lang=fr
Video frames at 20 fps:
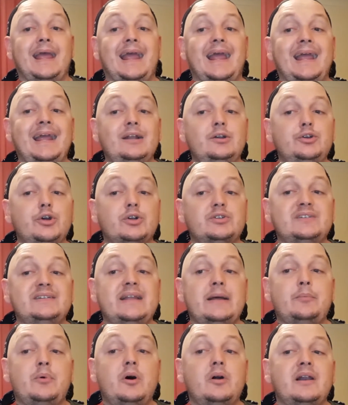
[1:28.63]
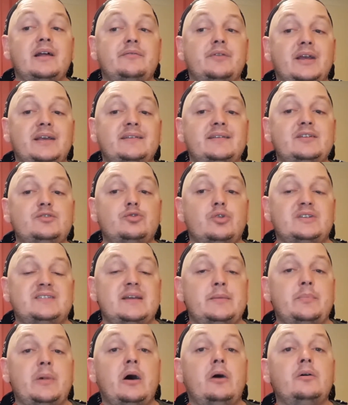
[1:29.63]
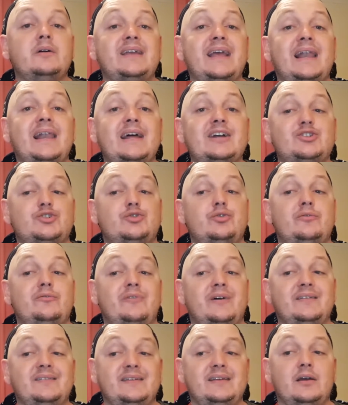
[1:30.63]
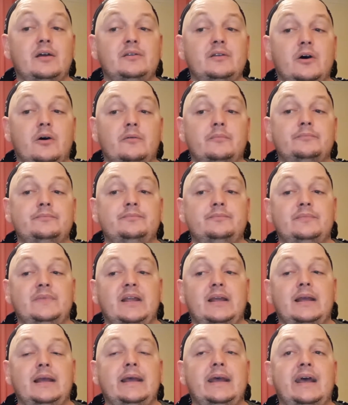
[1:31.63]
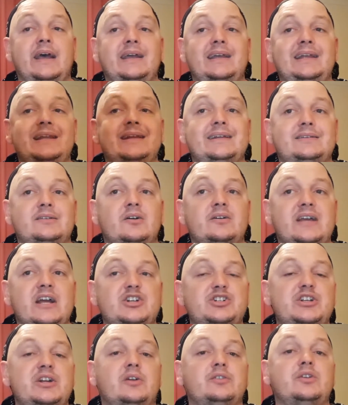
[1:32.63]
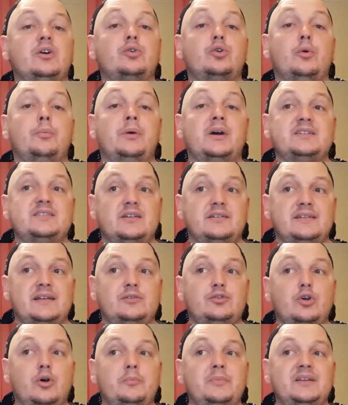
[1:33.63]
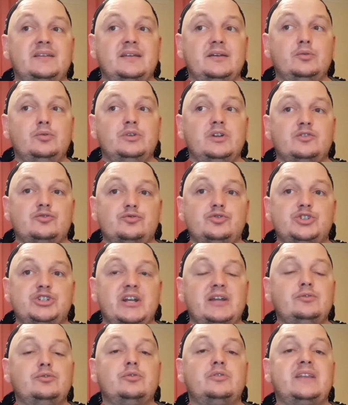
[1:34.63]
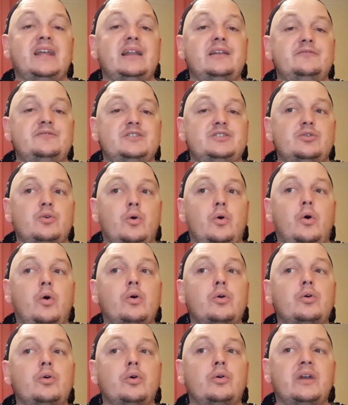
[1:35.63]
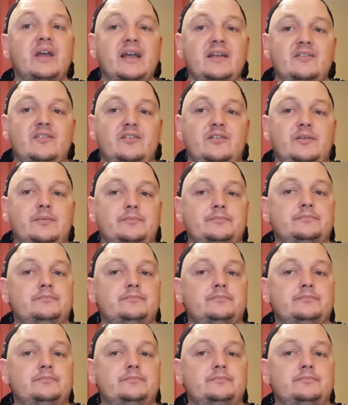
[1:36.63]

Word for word: Elliot n'apprend la vérité sur ses parents qu'à l'âge de 21 ans. Il est engagé en tant que présentateur météo dans une chaîne de télévision hongkongaise.